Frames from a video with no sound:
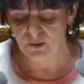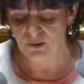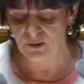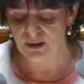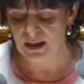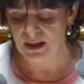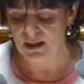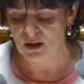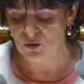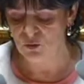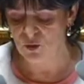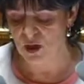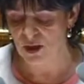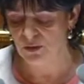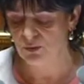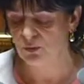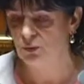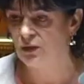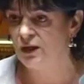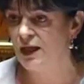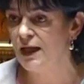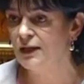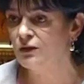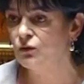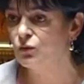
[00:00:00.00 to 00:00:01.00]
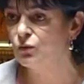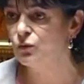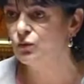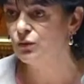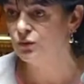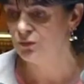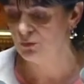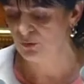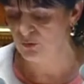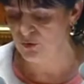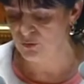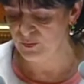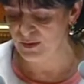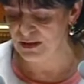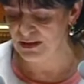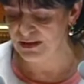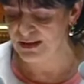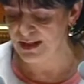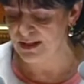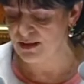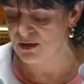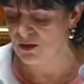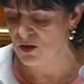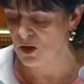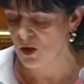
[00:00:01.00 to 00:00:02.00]
de la loi du 4 août
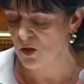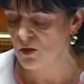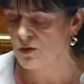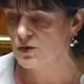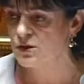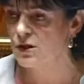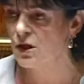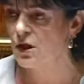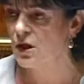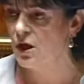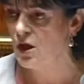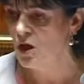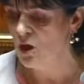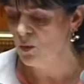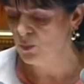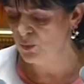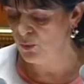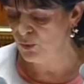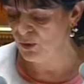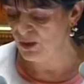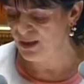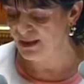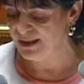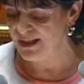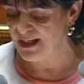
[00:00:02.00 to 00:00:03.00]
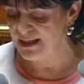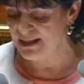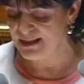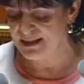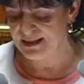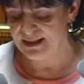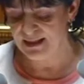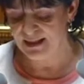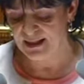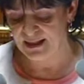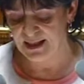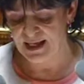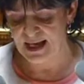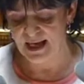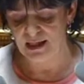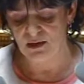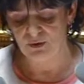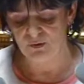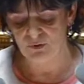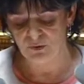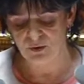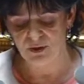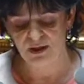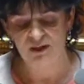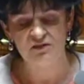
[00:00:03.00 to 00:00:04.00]
2014 pour l'égalité réelle
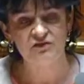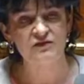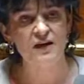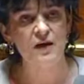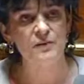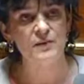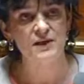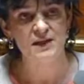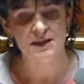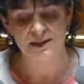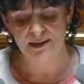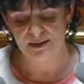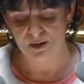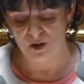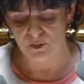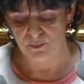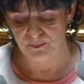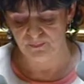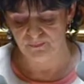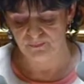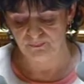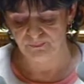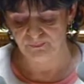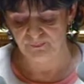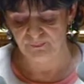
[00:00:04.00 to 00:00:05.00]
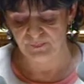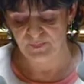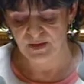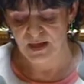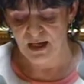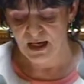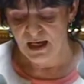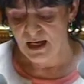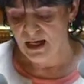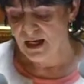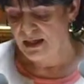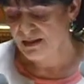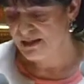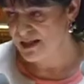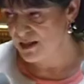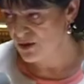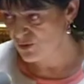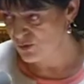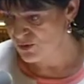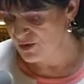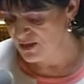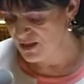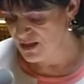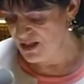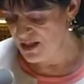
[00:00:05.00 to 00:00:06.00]
entre les femmes et les hommes. C'est
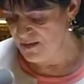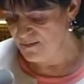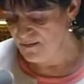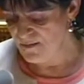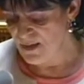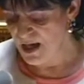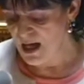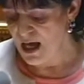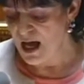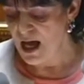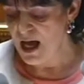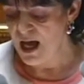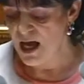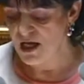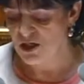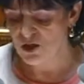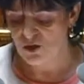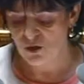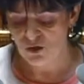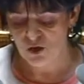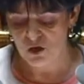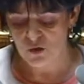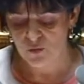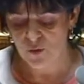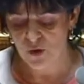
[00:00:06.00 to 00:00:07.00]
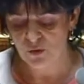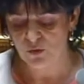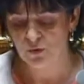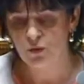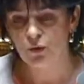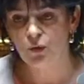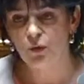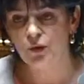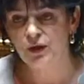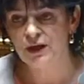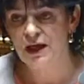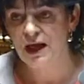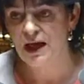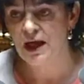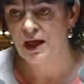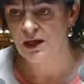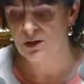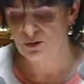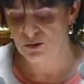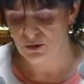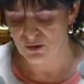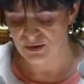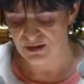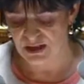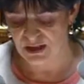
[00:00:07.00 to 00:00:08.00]
aussi un changement de regard
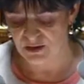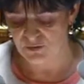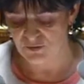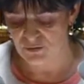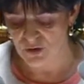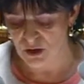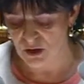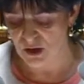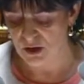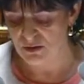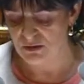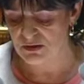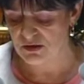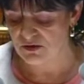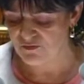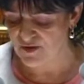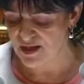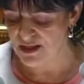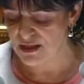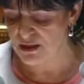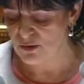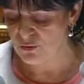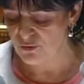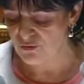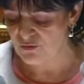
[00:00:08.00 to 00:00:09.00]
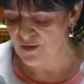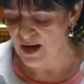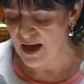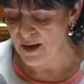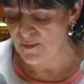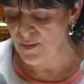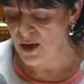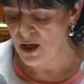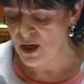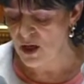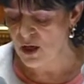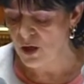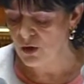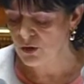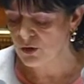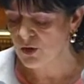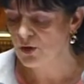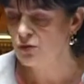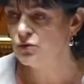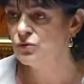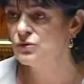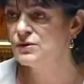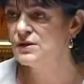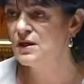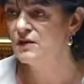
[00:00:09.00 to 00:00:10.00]
sur cette violence faite aux femmes que
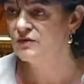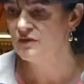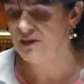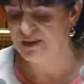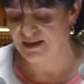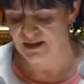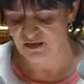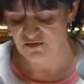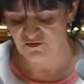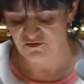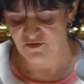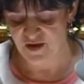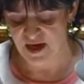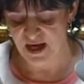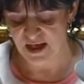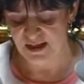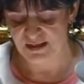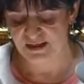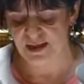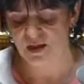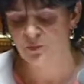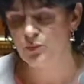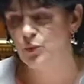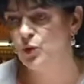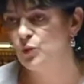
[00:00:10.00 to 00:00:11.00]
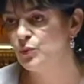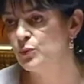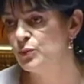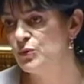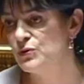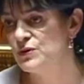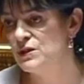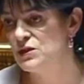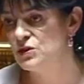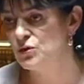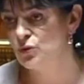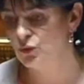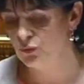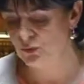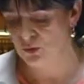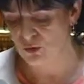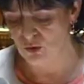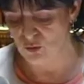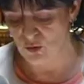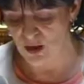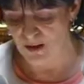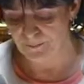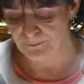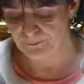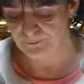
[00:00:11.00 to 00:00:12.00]
nous invite à faire cette proposition de
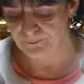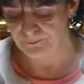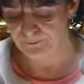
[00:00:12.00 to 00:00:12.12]
loi.